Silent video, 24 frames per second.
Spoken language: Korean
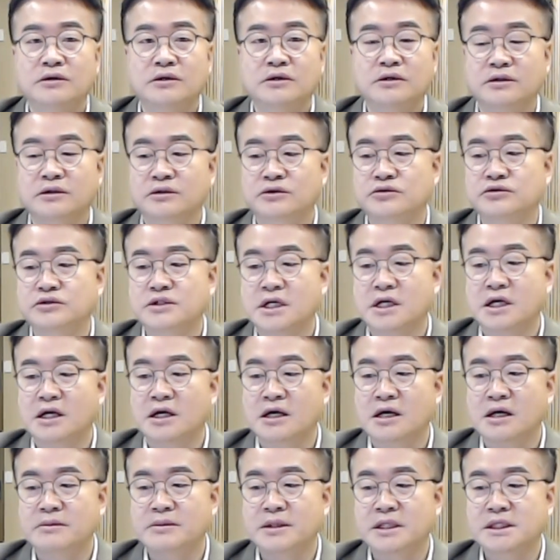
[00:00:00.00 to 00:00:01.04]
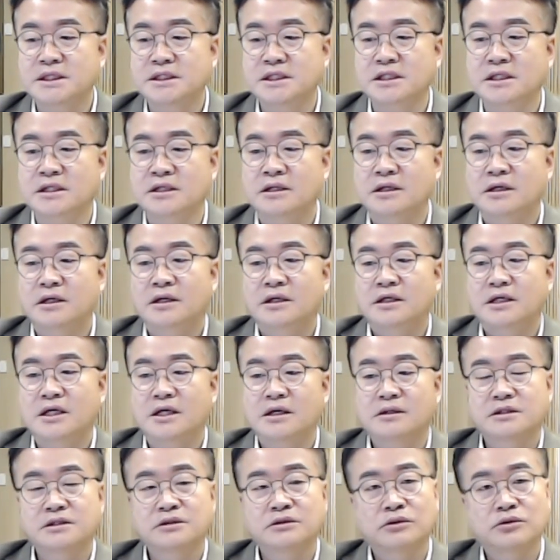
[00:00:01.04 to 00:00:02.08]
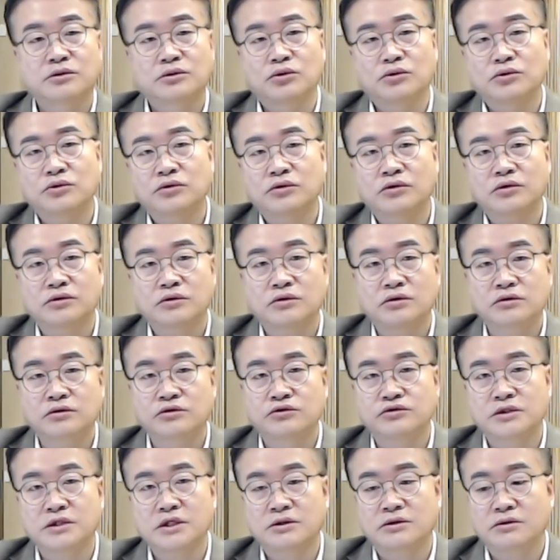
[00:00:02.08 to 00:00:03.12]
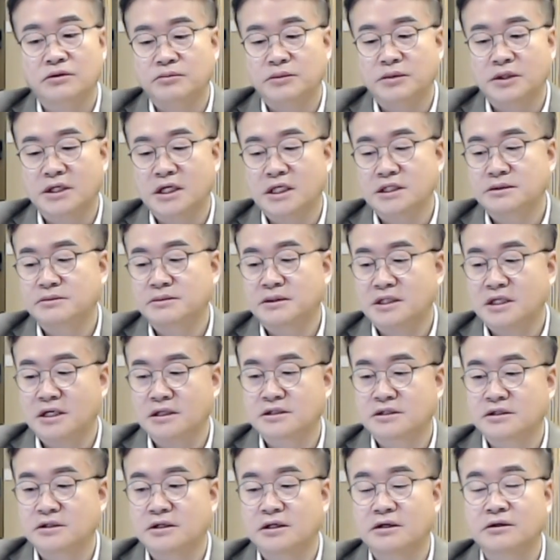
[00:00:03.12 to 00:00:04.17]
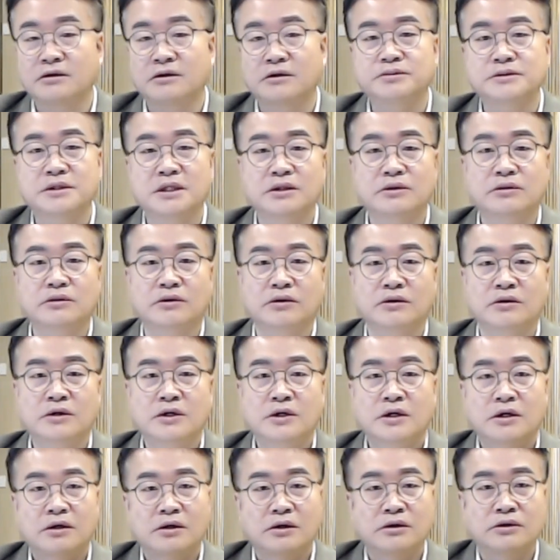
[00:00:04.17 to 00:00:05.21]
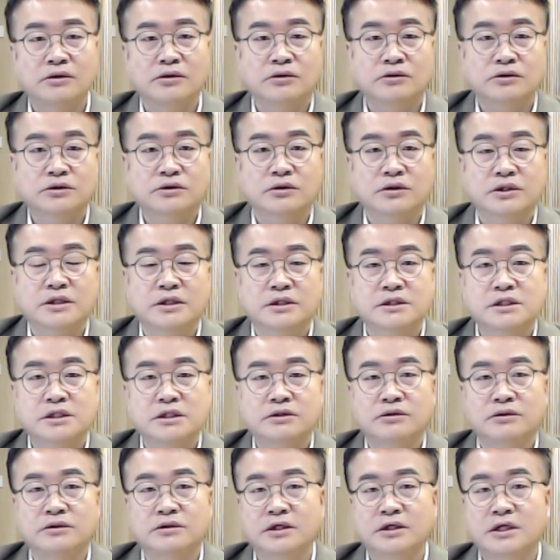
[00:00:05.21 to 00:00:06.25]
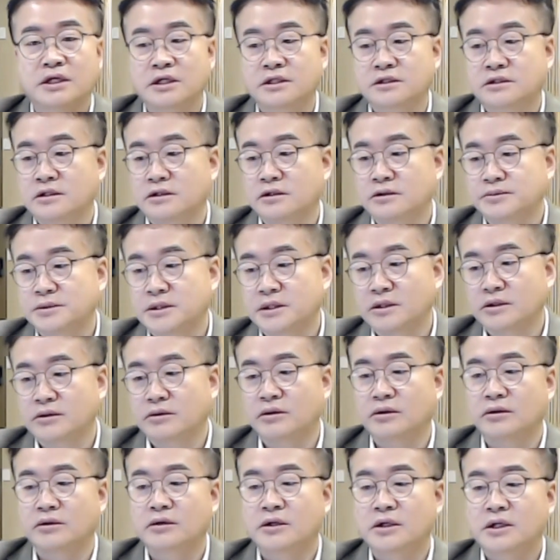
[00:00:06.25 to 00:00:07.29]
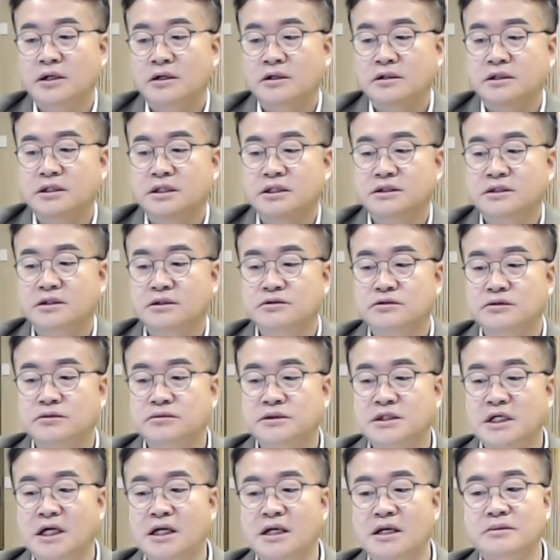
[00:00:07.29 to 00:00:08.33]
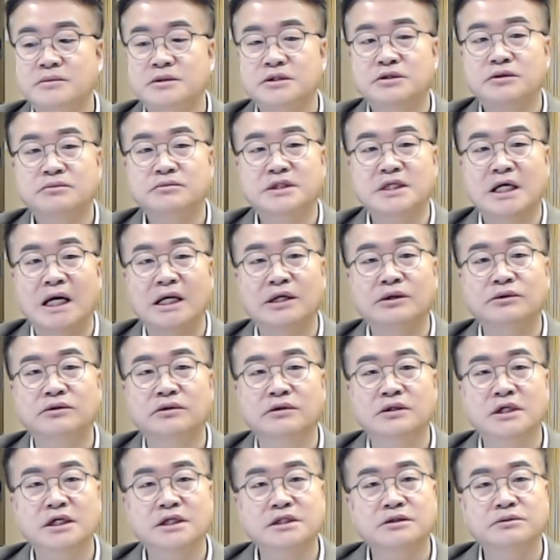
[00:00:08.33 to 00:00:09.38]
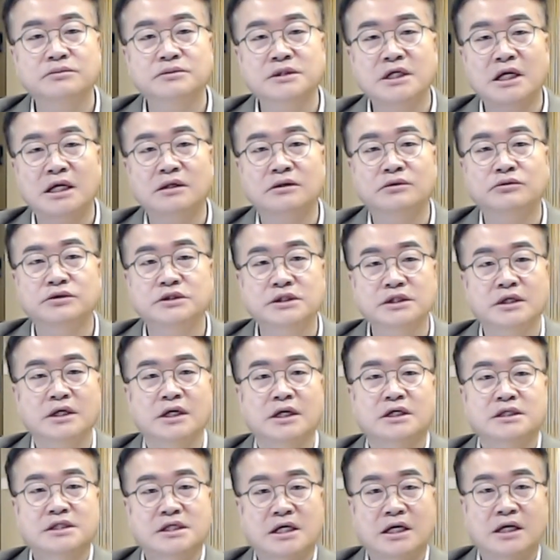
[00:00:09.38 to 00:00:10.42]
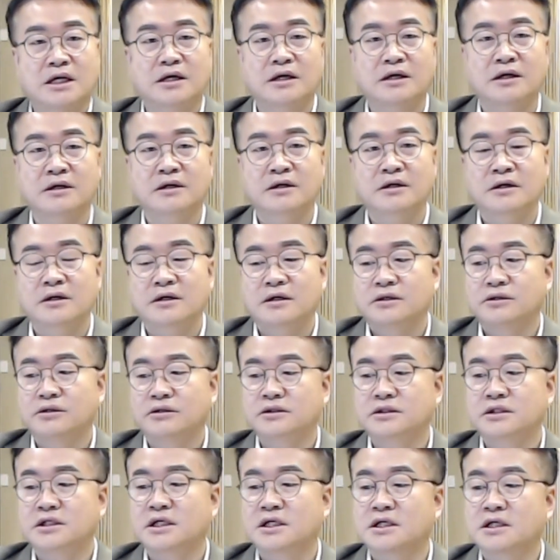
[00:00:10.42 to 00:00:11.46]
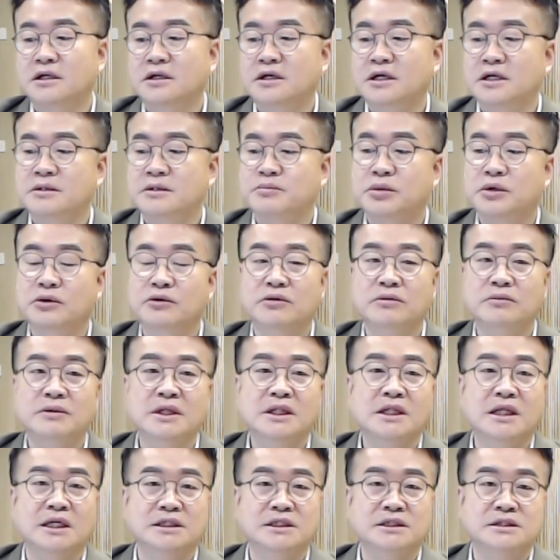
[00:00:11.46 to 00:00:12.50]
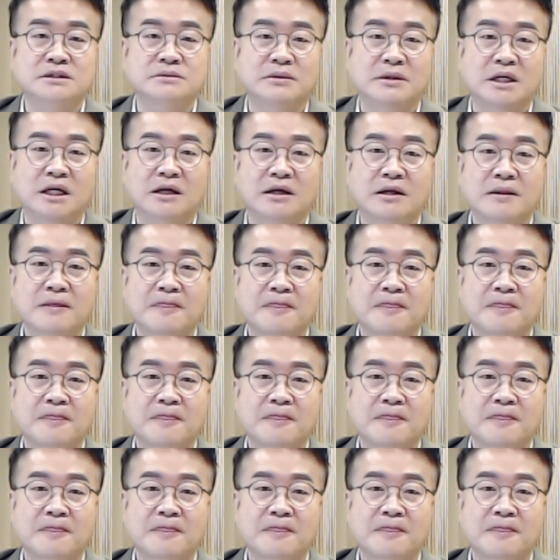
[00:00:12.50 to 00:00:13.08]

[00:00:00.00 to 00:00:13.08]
어, 규제 깝깝했지? 야, 그 도로교통 규제도 몇 가지만 탁 정하고 없애고, 어, 요것도 경제도 이렇게 해서 없애고, 그래서 좀 사람이 좀 자유롭게 좀 살고 싶게 하자. 너희들이 길가에 벗고만 다니지 마.